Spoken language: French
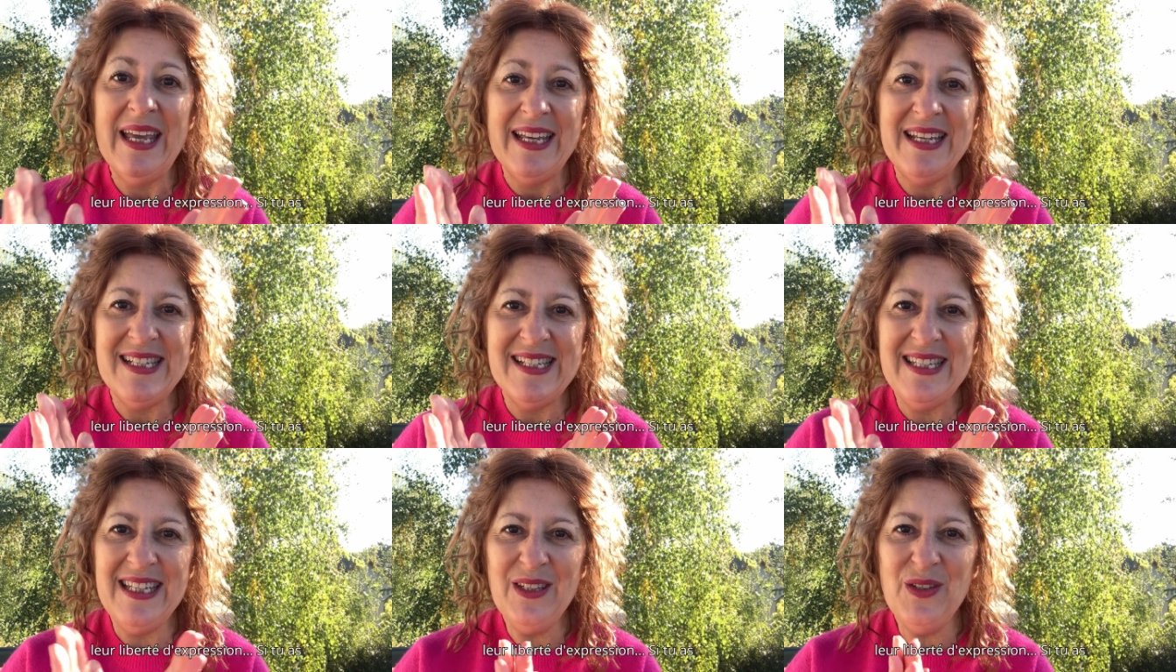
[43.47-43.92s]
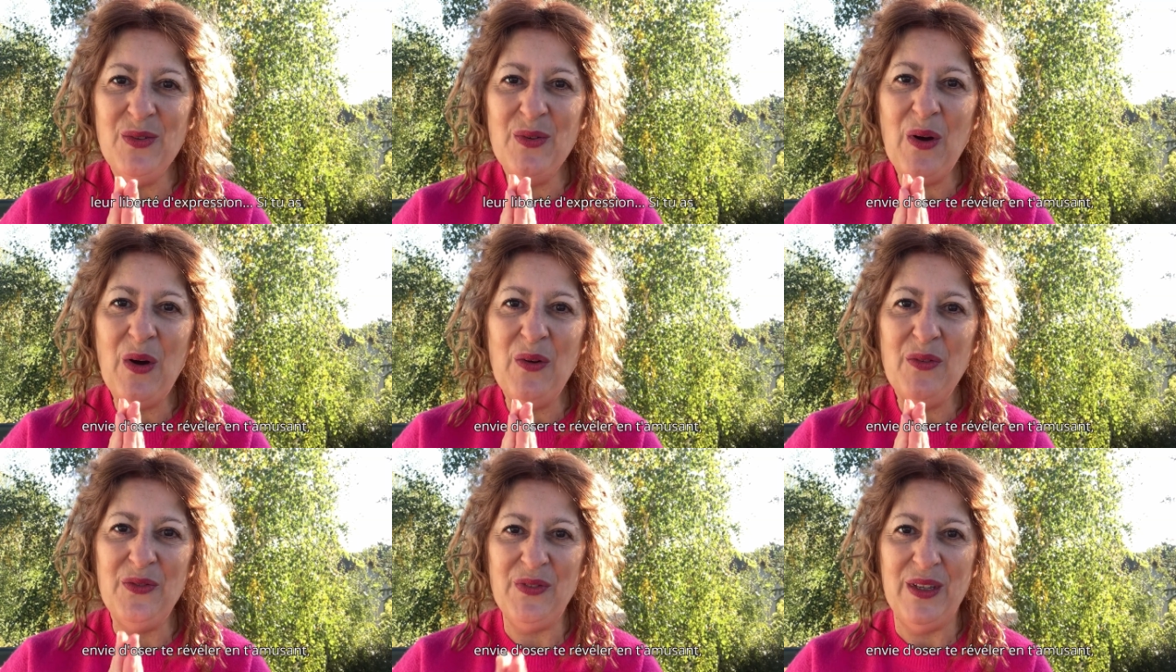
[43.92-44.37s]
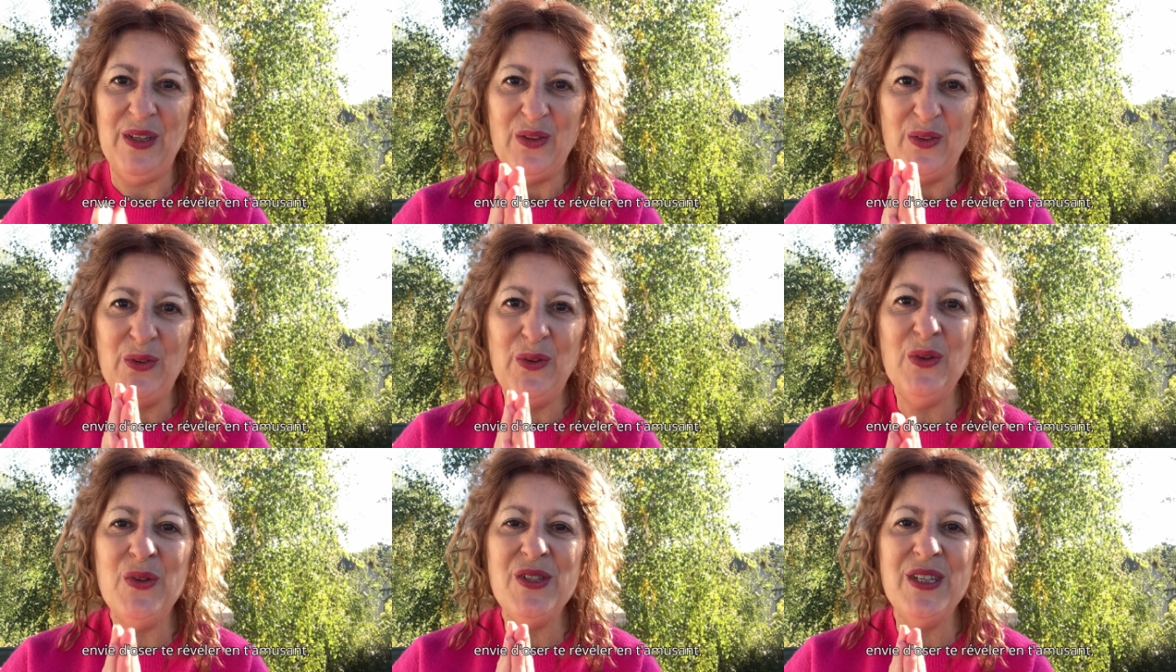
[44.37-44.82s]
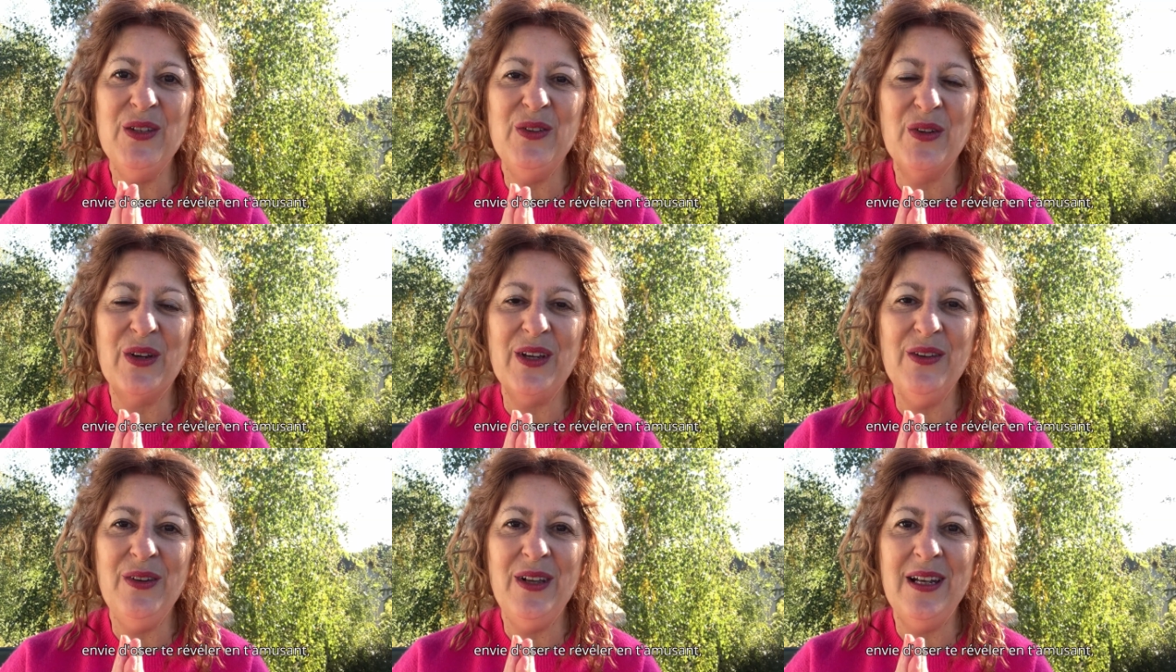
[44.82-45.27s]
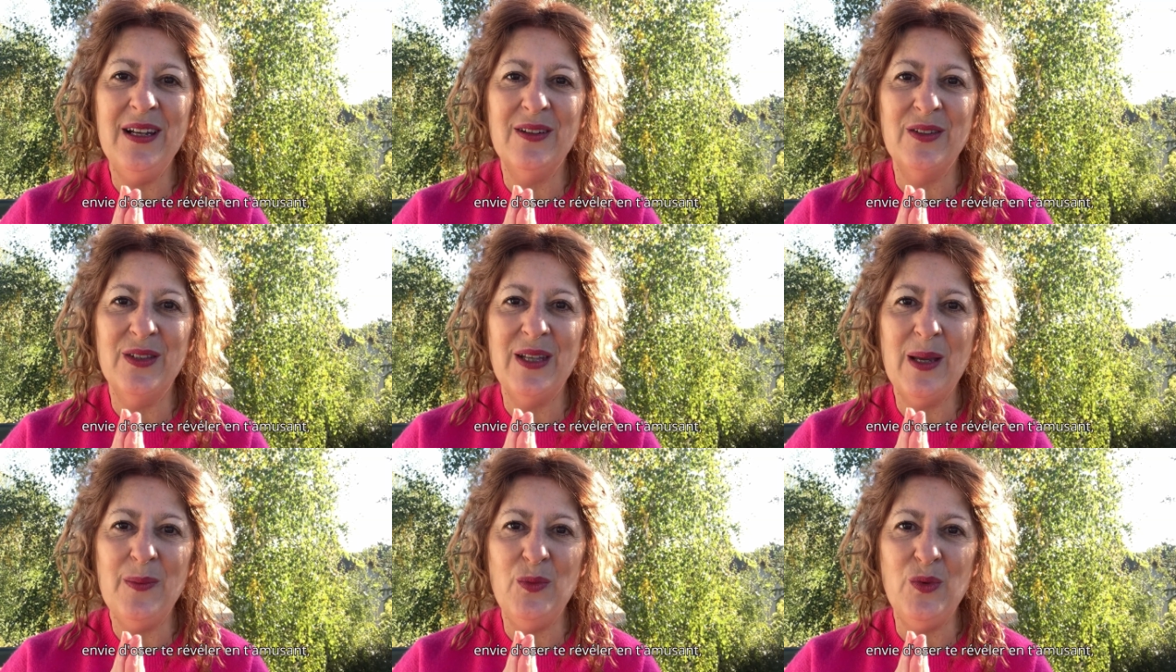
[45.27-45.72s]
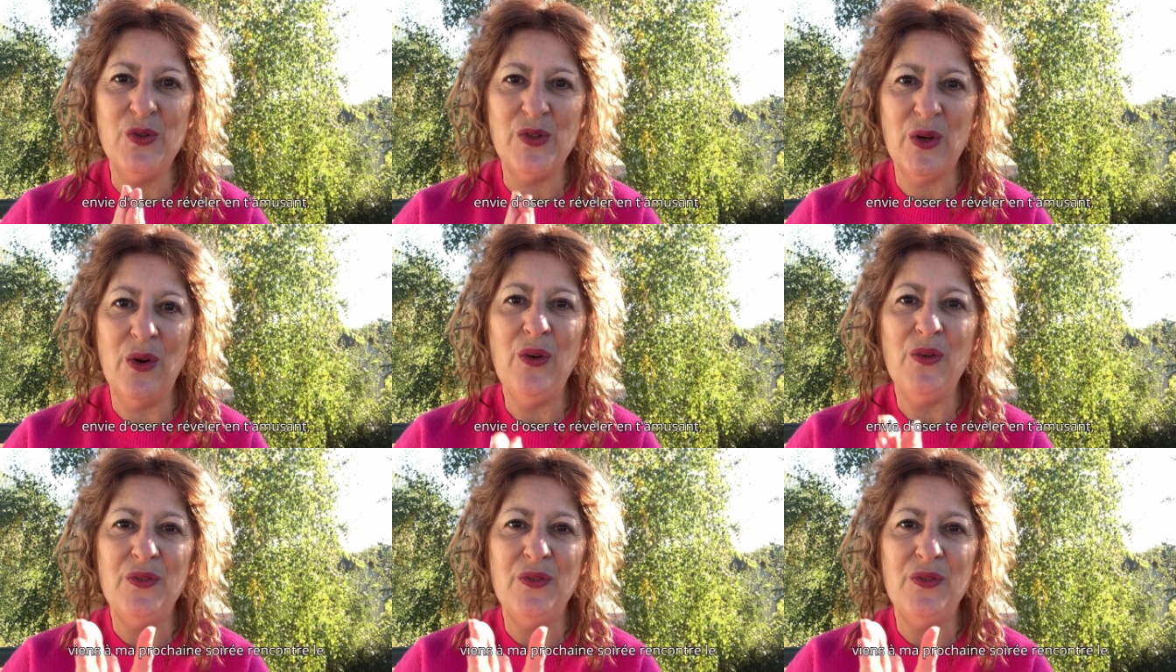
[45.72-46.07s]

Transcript: Si tu as envie d'oser te révéler en t'amusant,